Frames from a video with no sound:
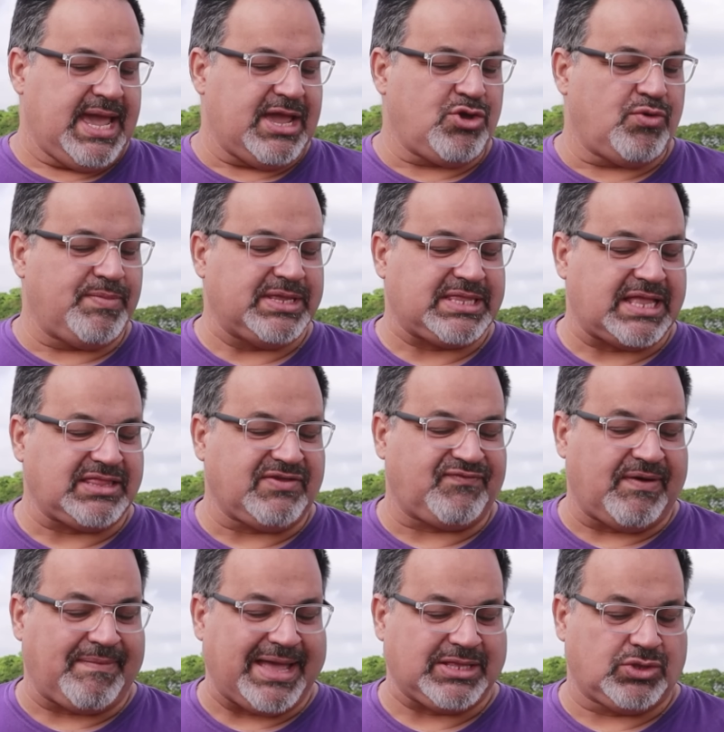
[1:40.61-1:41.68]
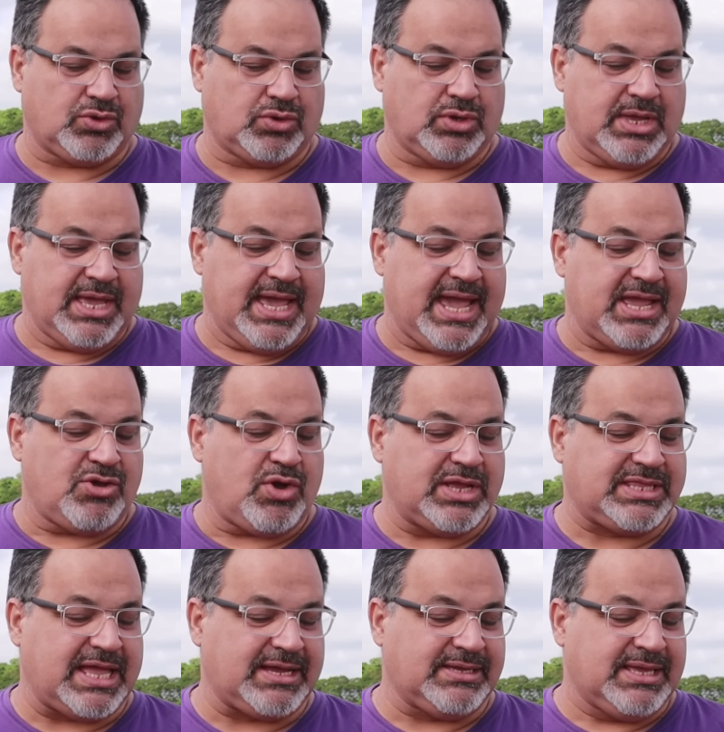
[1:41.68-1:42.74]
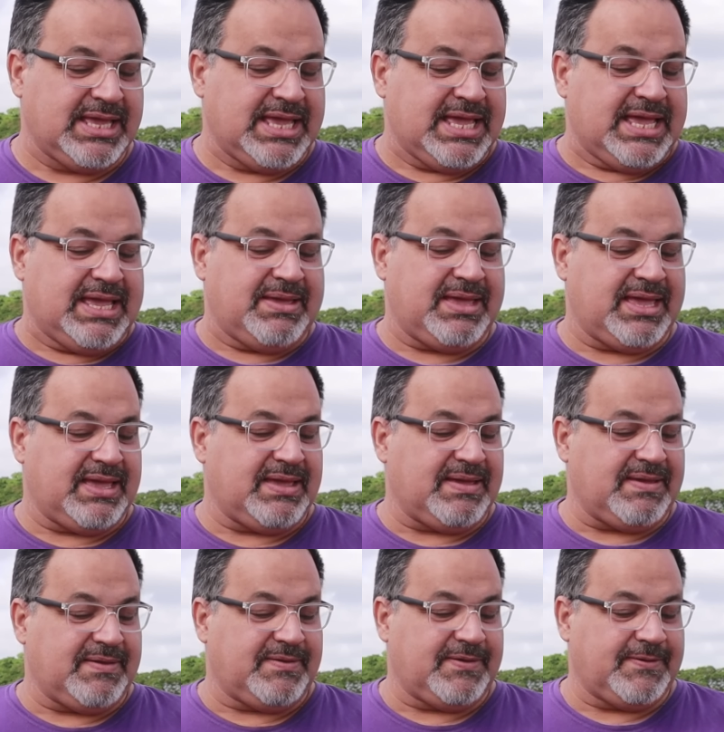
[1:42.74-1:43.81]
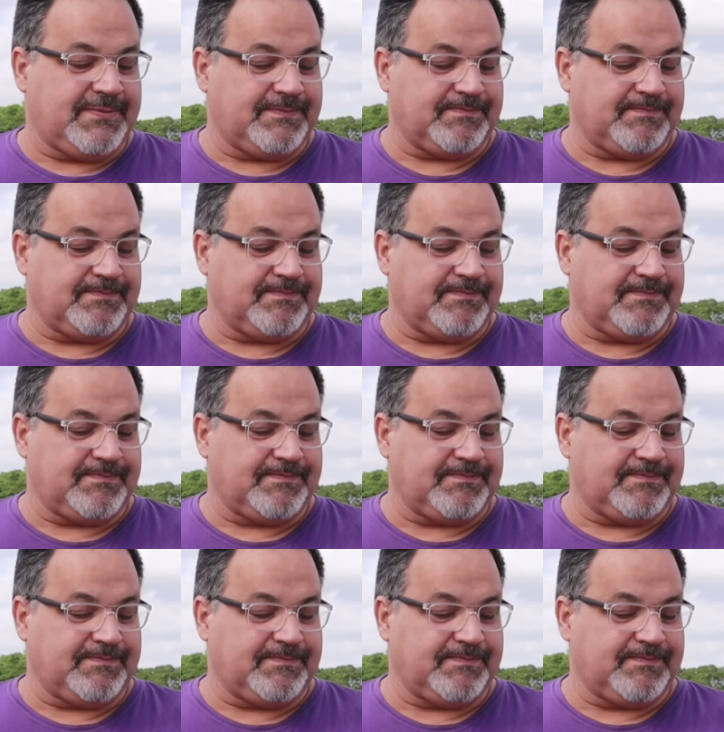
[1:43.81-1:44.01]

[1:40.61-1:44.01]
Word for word: Ellos me están difamando. Ellos están, eh,